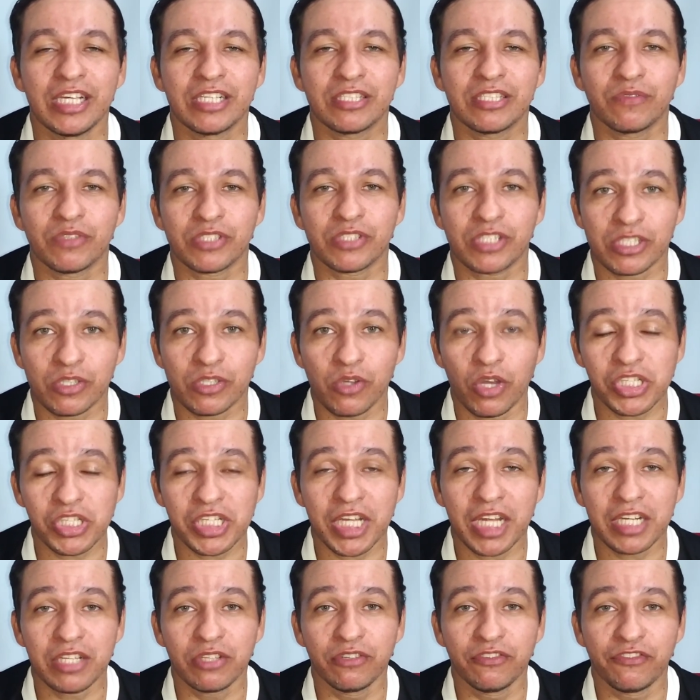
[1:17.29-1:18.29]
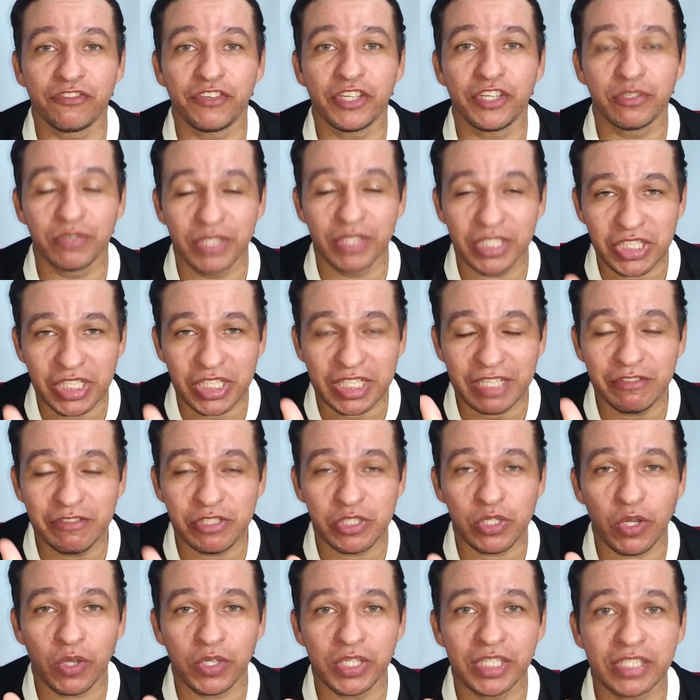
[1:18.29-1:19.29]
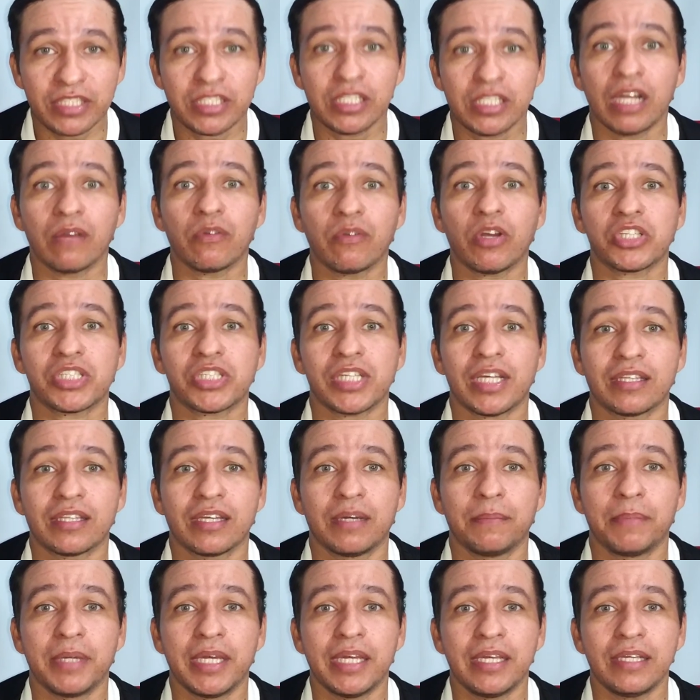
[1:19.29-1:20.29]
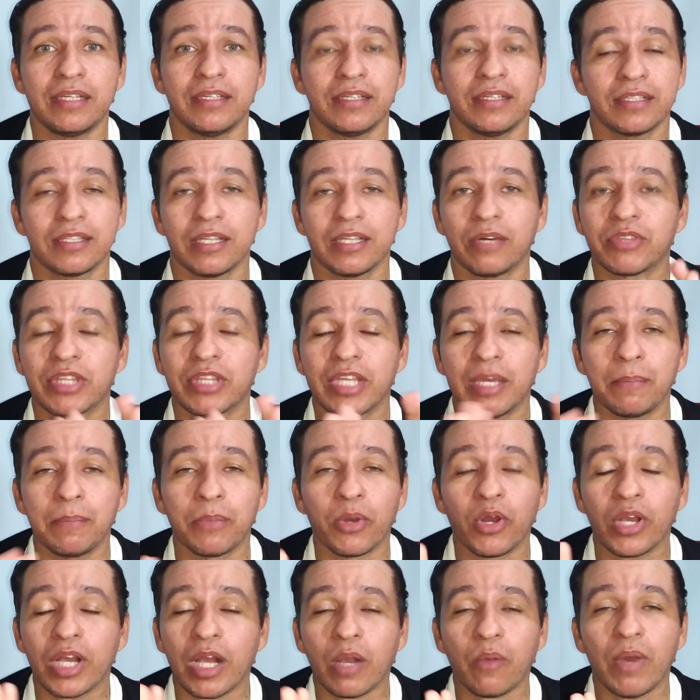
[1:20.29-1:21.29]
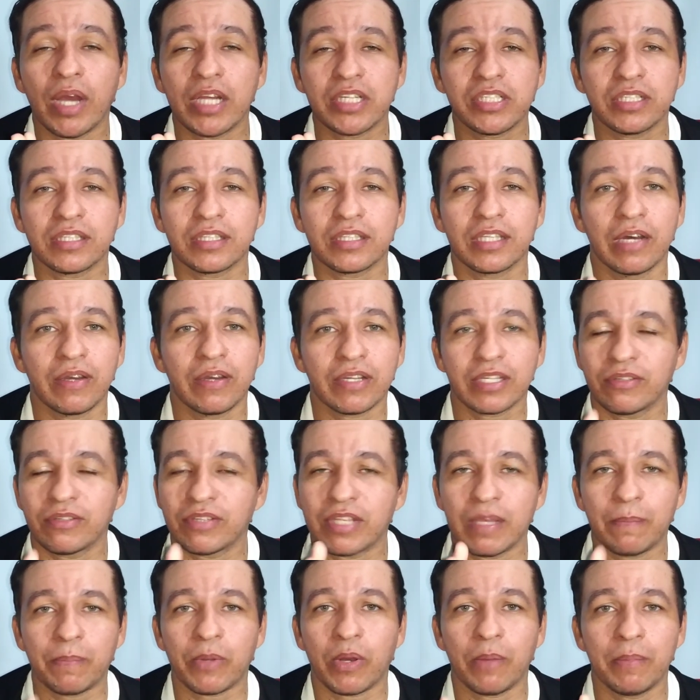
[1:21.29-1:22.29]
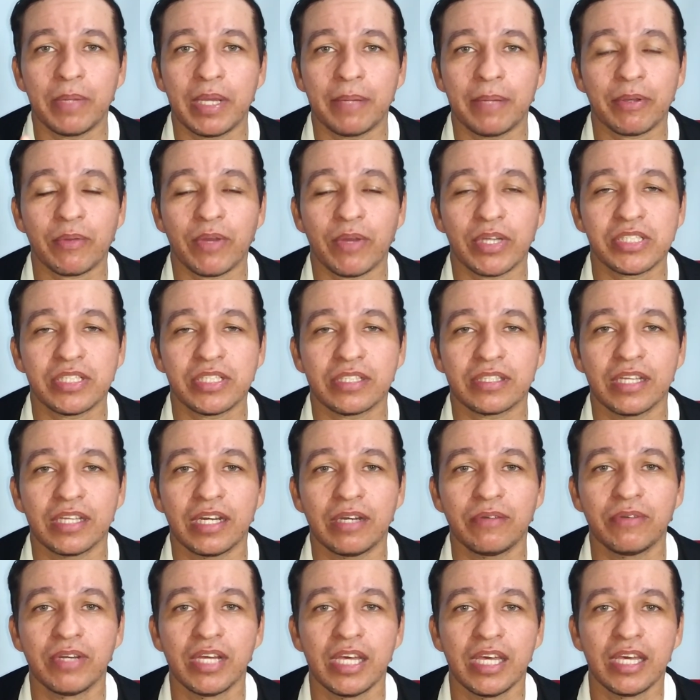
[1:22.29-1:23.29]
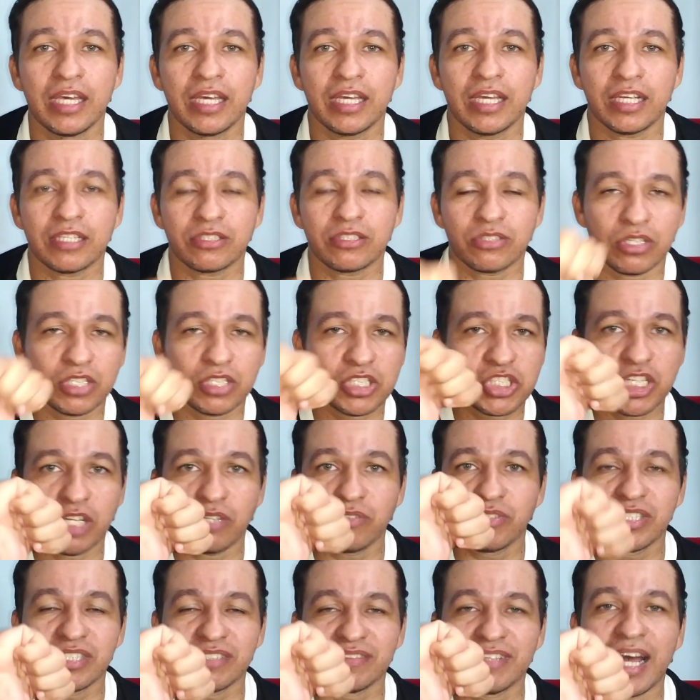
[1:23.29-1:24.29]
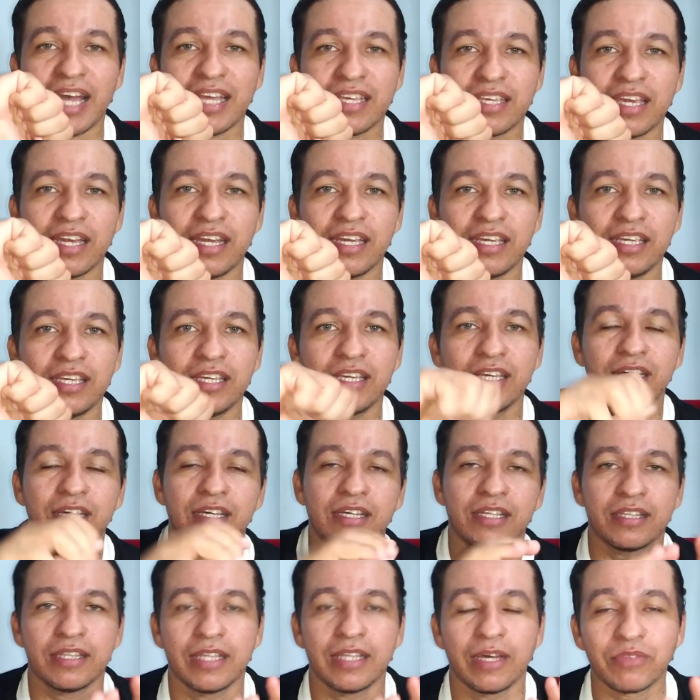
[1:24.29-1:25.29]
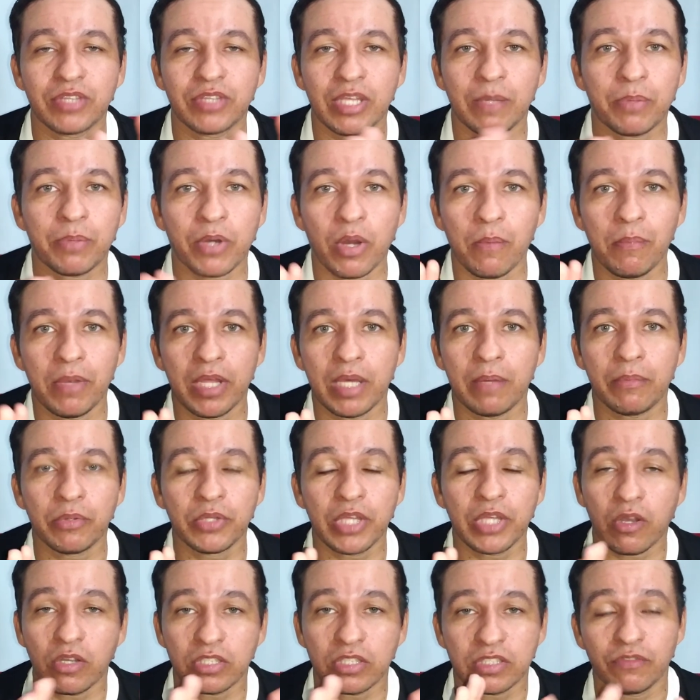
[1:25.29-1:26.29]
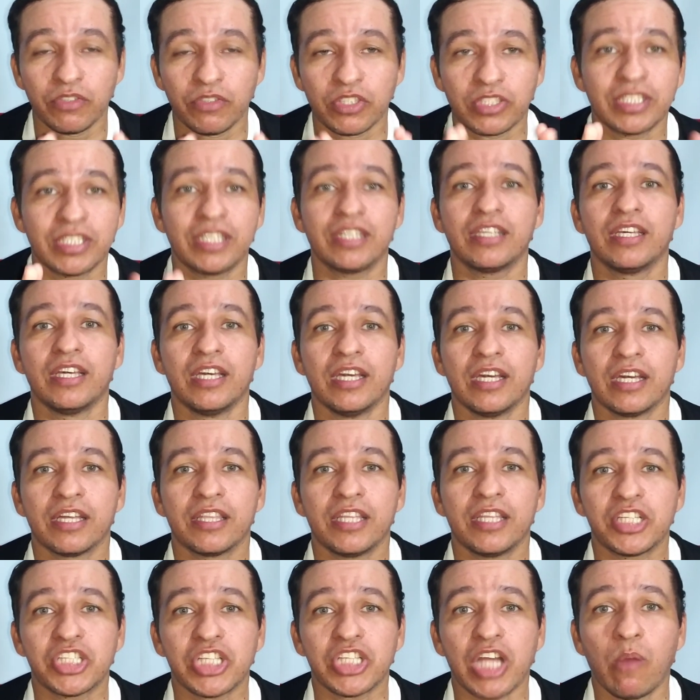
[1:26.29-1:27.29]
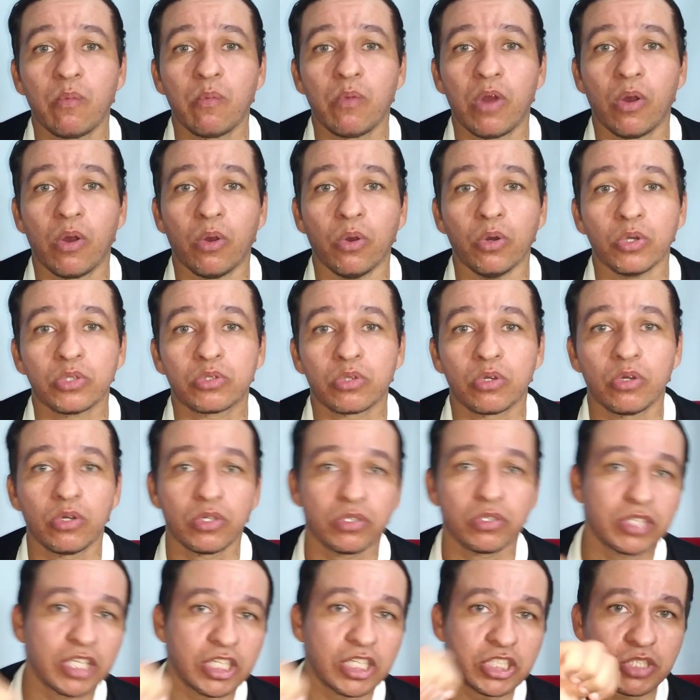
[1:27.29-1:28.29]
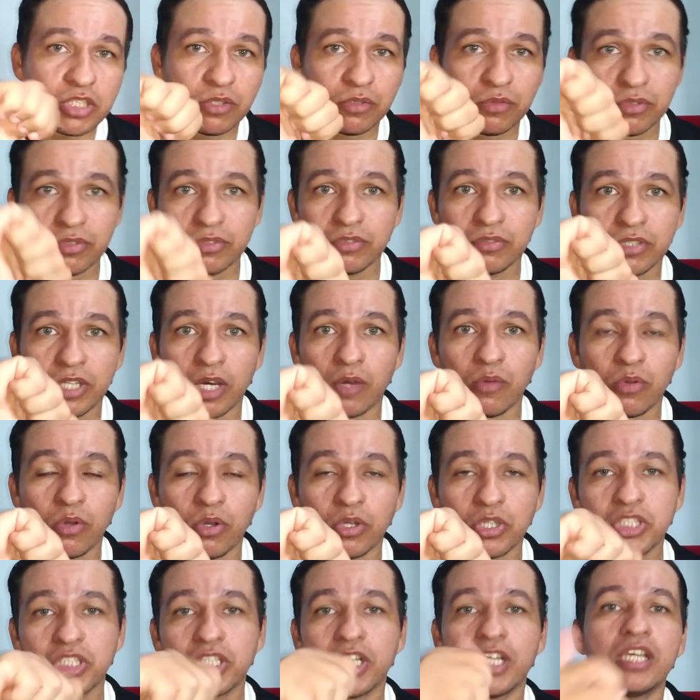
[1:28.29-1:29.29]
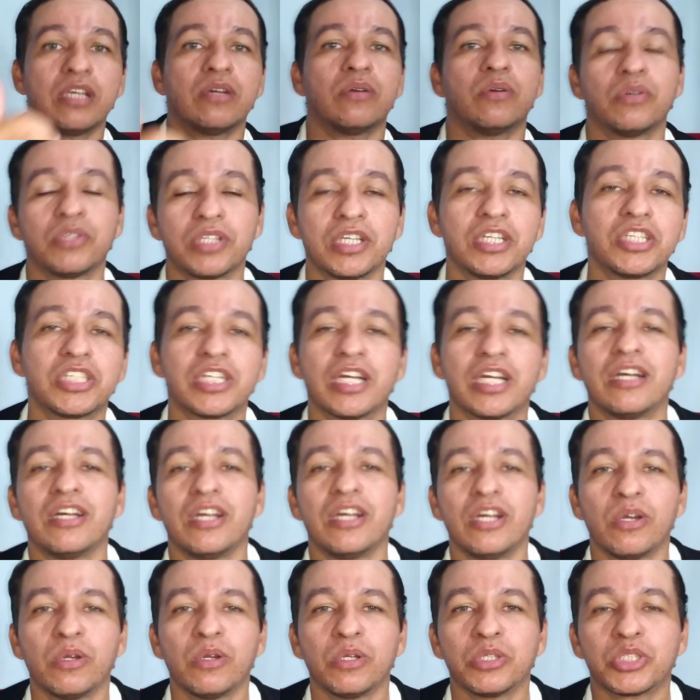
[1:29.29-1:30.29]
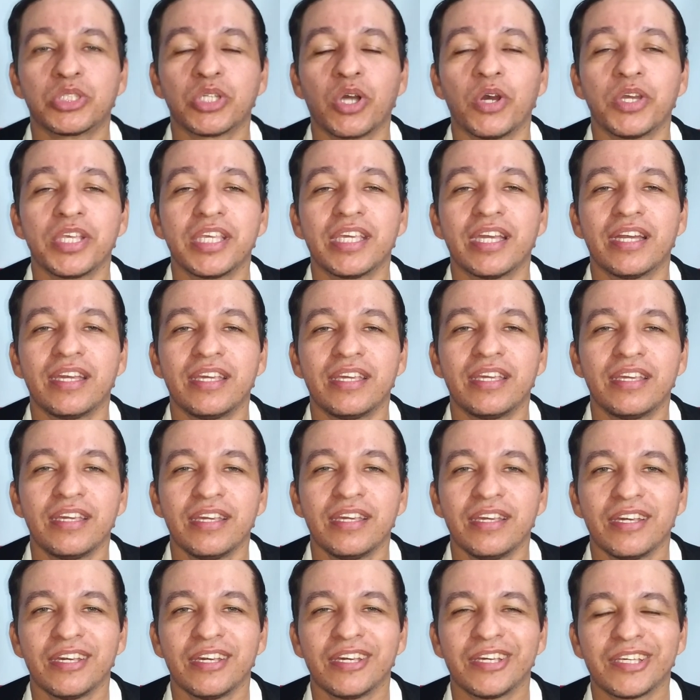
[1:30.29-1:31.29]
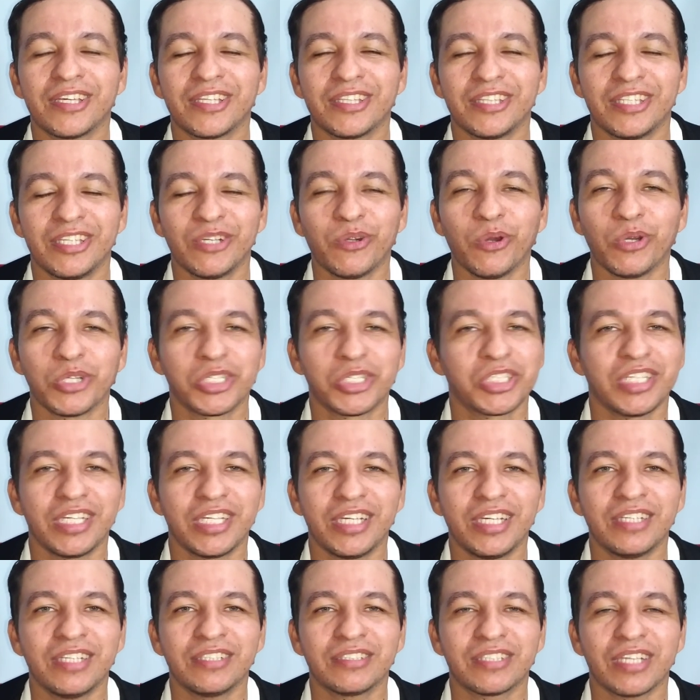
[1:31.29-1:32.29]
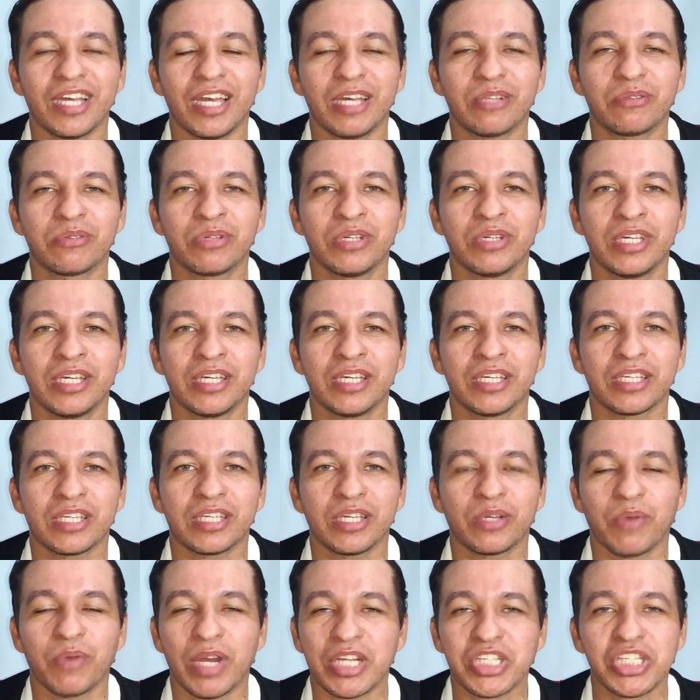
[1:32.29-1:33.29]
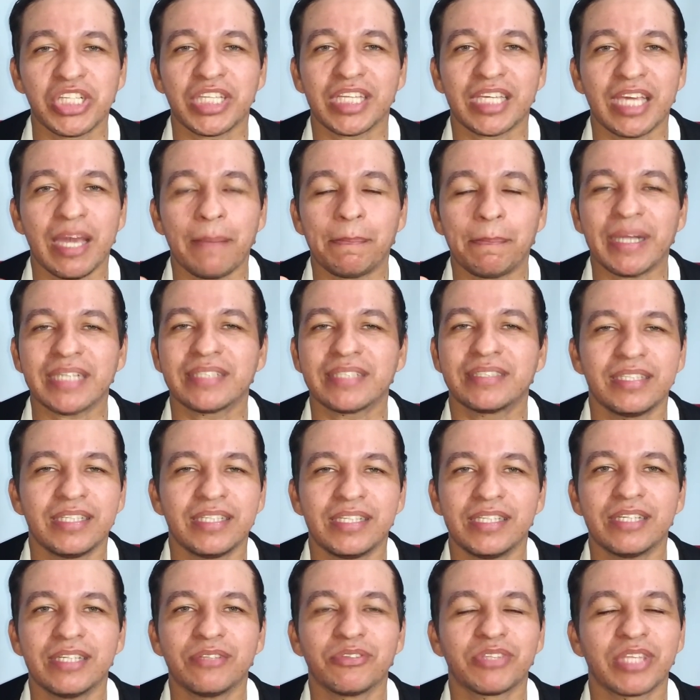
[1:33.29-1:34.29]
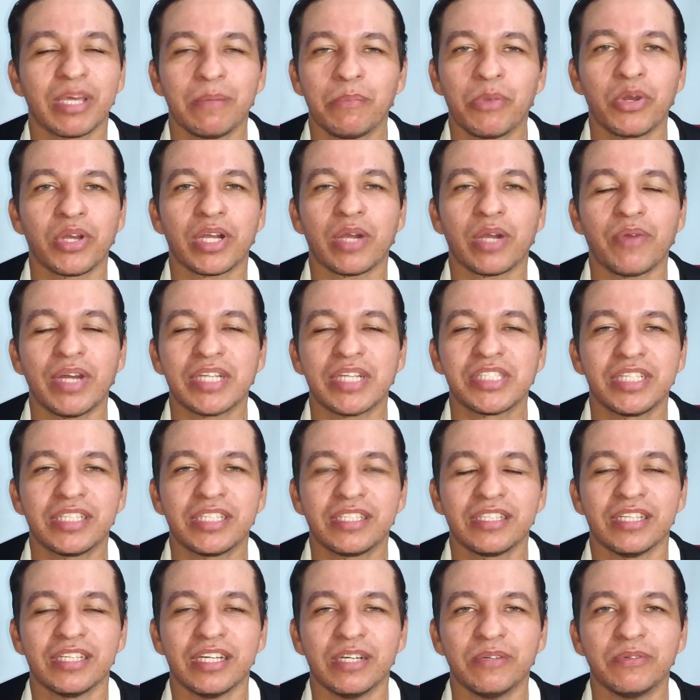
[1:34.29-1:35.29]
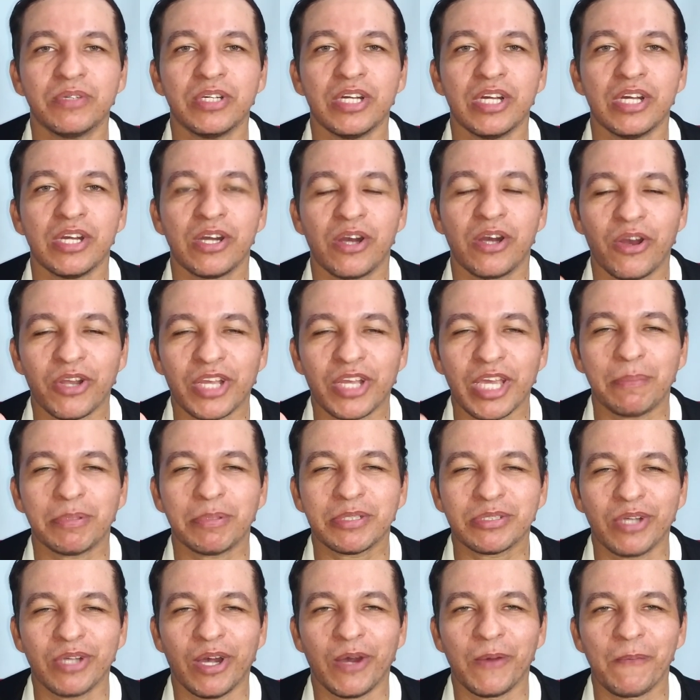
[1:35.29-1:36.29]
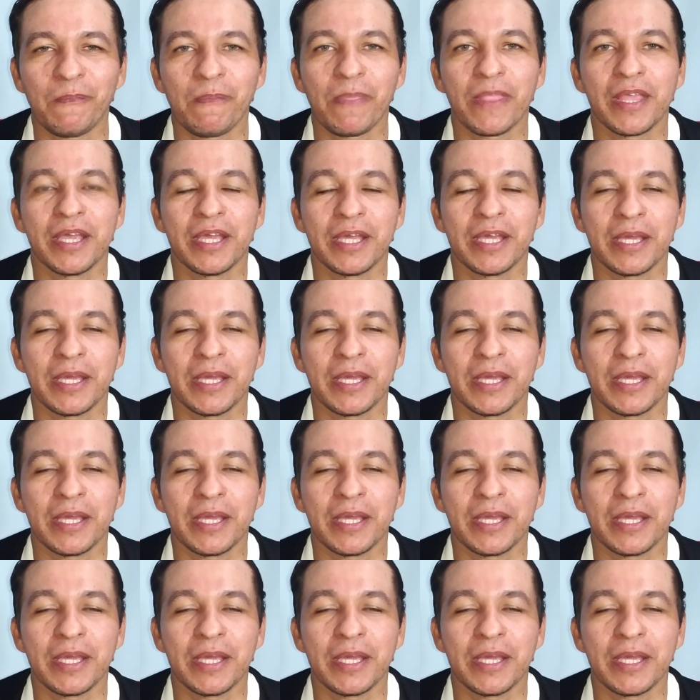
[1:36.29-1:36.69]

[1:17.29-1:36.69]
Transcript: Se vocês gostarem do vídeo, deixa aquele joinha. Se não gostar também, não tem bronca com a gente não, aqui não tem problema com a gente não. É só deixar o dislike aí, não tem problema. O negócio é você deixar um ou outro, ou deixa o não gostei, ou deixa o joinha aí de gostei, certo? Que com a gente aqui é parceria, não tem bronca com a gente não. Ok, pessoal?